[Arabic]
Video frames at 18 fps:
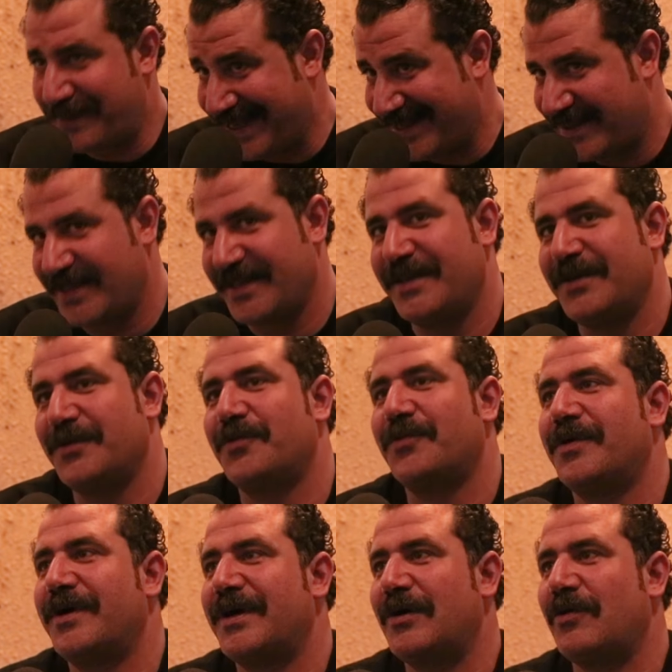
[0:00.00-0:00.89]
بيتي
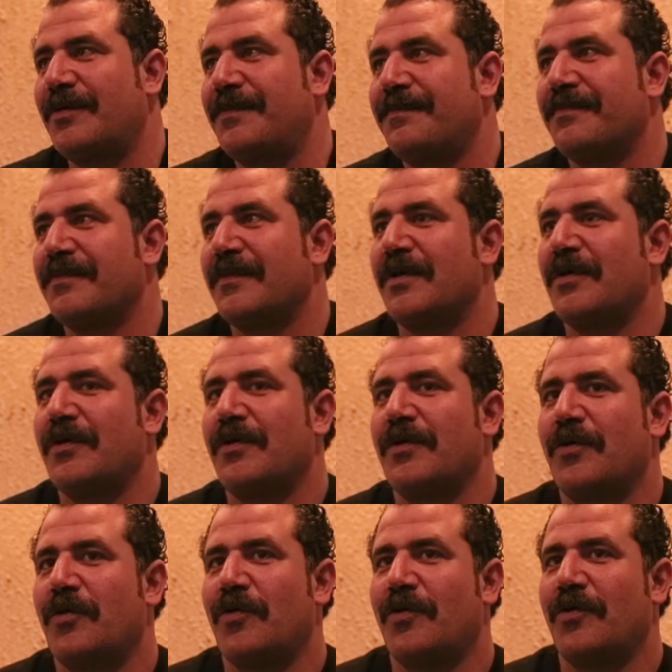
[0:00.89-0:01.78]
و...
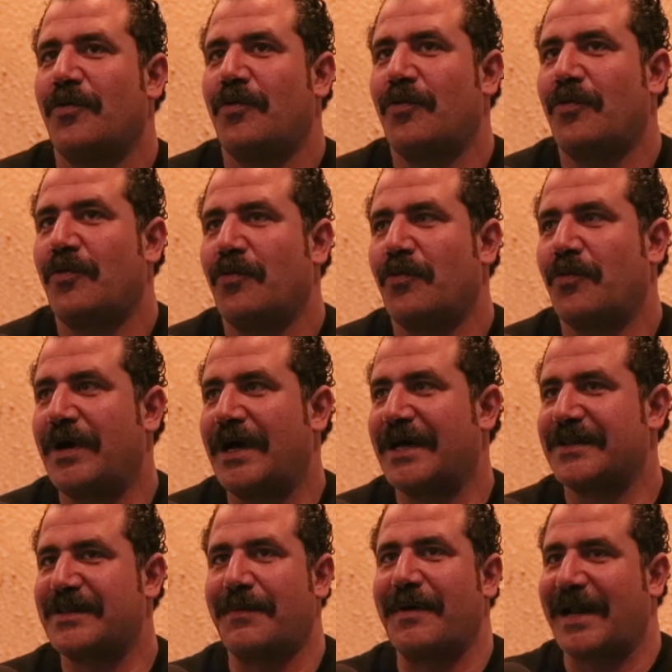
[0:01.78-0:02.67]

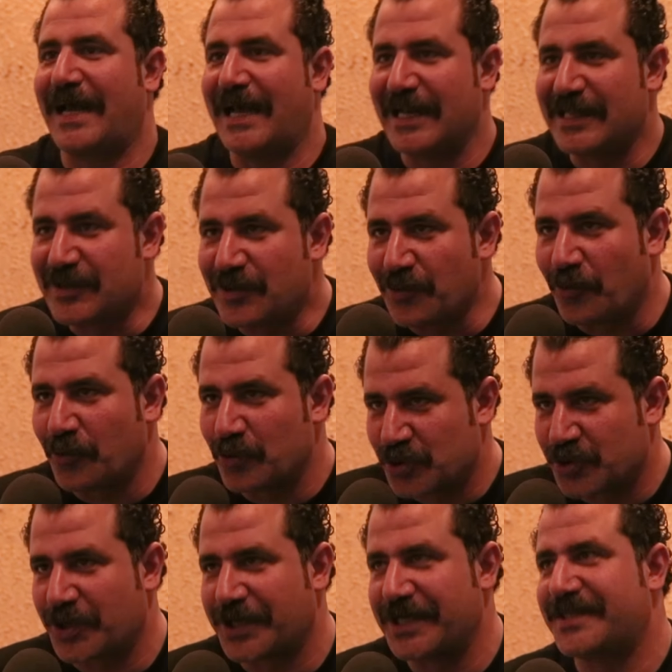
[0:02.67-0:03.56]
ويعتبر عيلتي
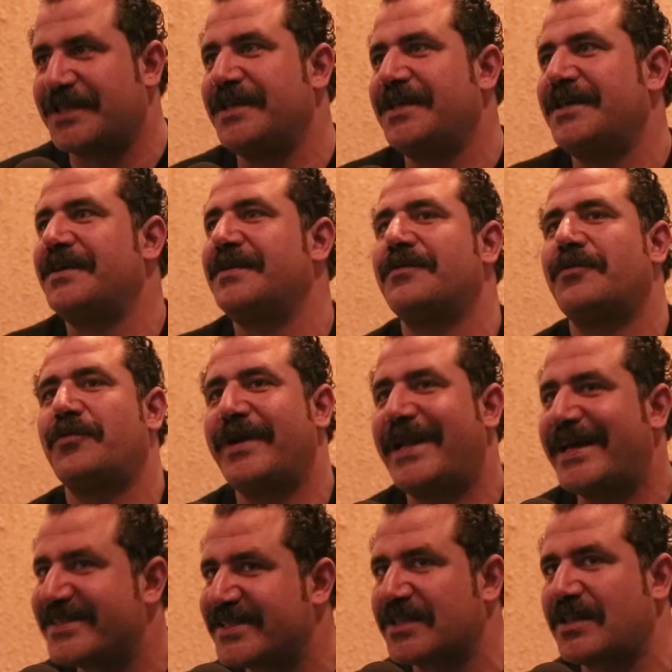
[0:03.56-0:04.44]
واسرتي
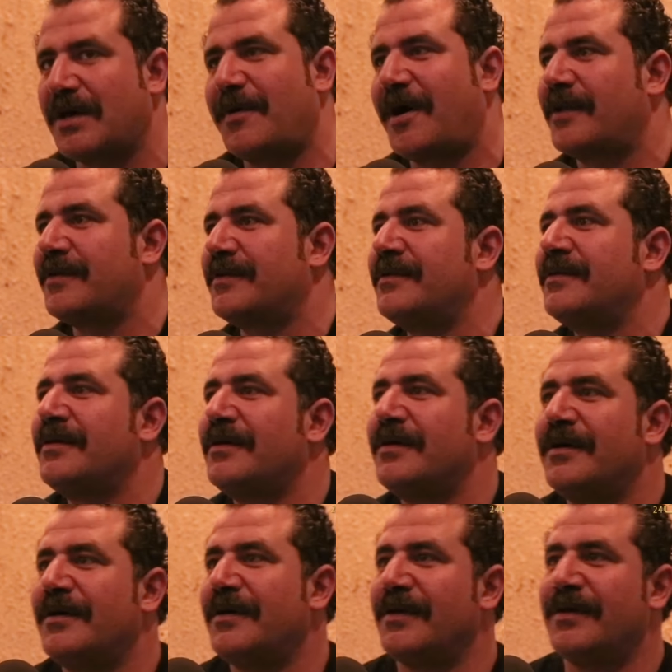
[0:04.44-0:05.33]
وناسي طبعا
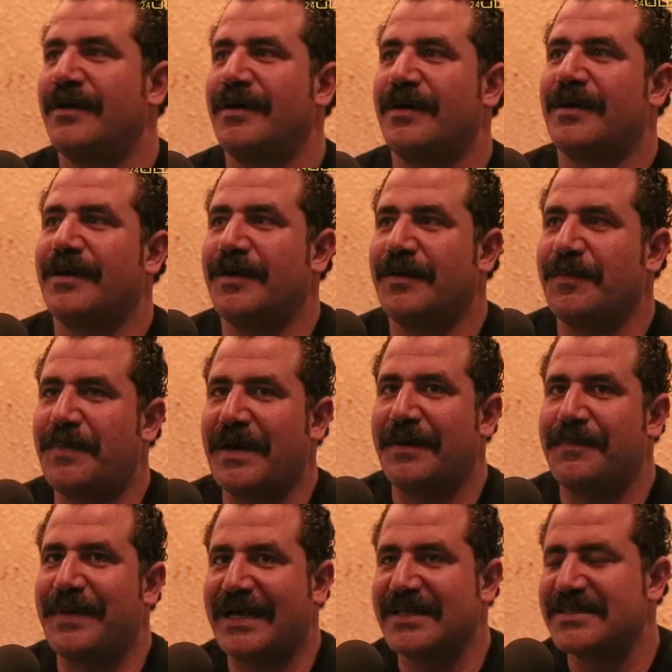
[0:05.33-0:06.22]

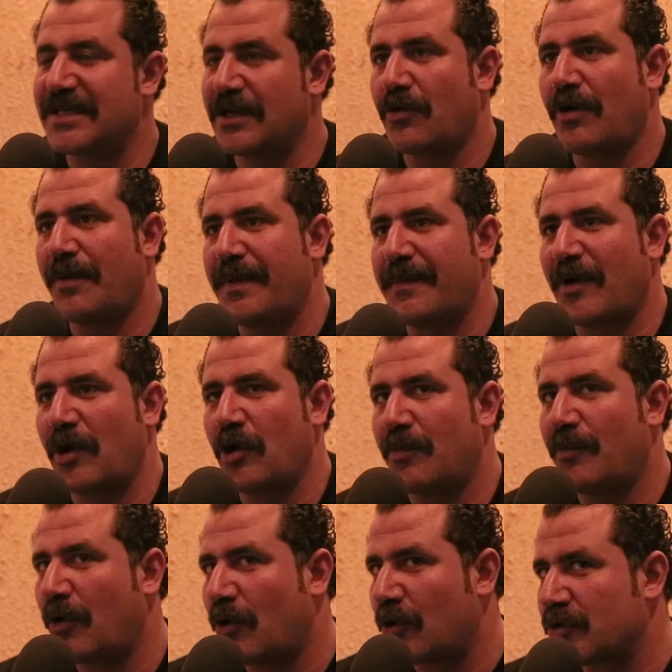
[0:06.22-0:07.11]
آه، بحس ان هو بيبقى
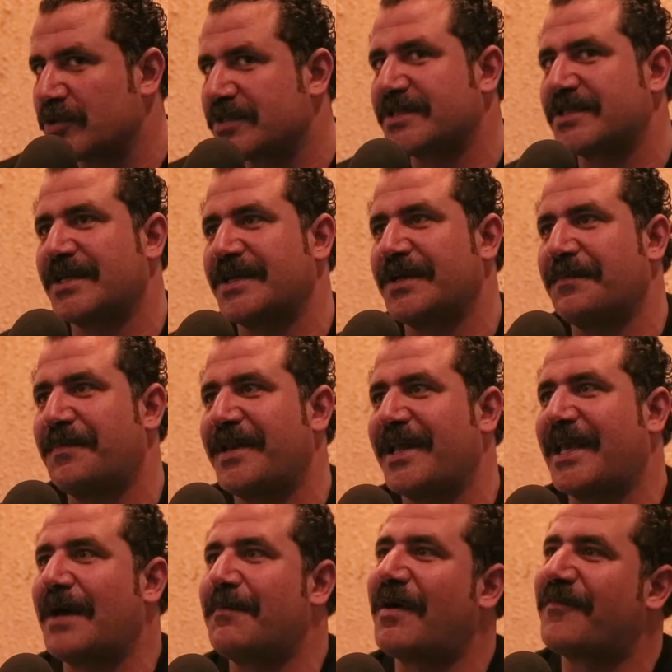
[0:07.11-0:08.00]
يوم عرس آه،
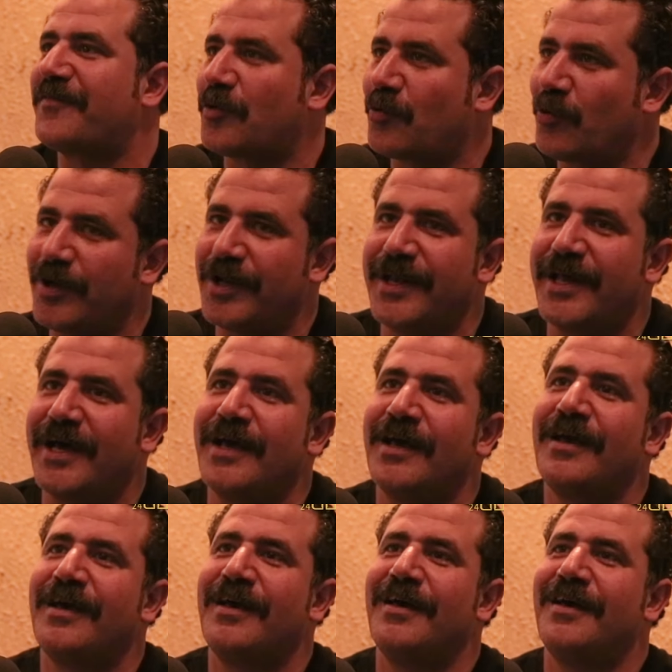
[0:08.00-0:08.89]
بنتجمع فيه كلنا
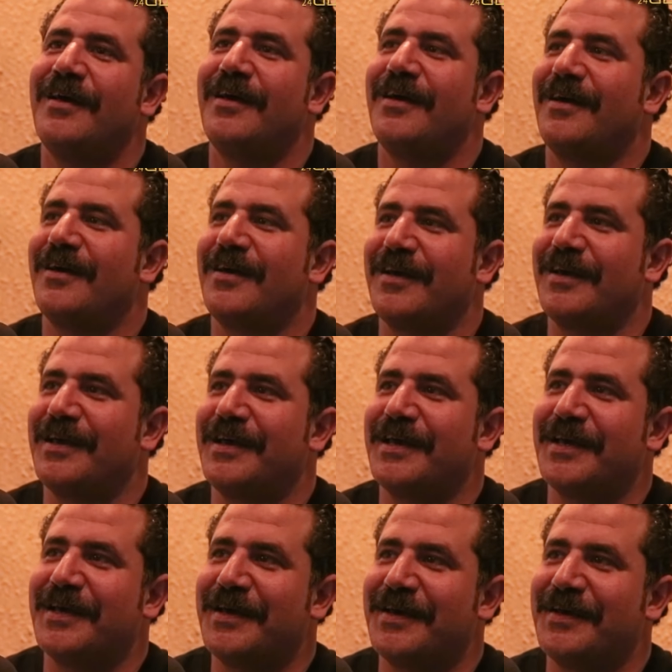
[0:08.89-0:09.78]

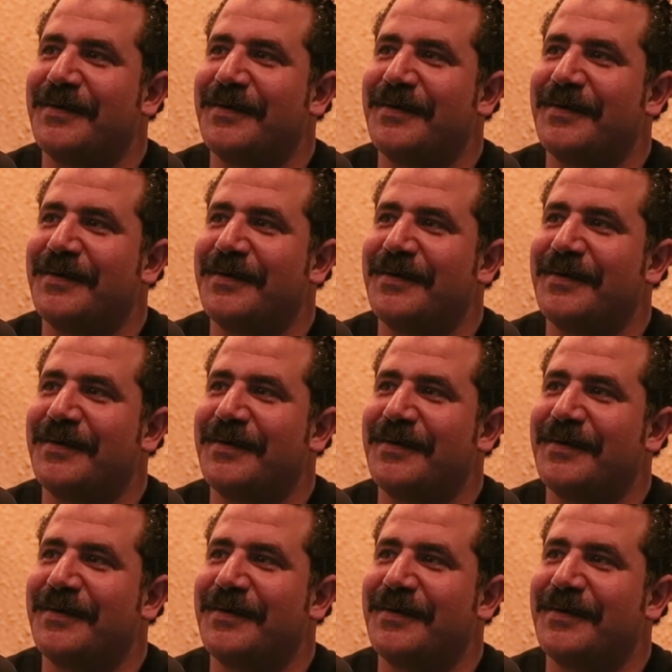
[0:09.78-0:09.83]
آه،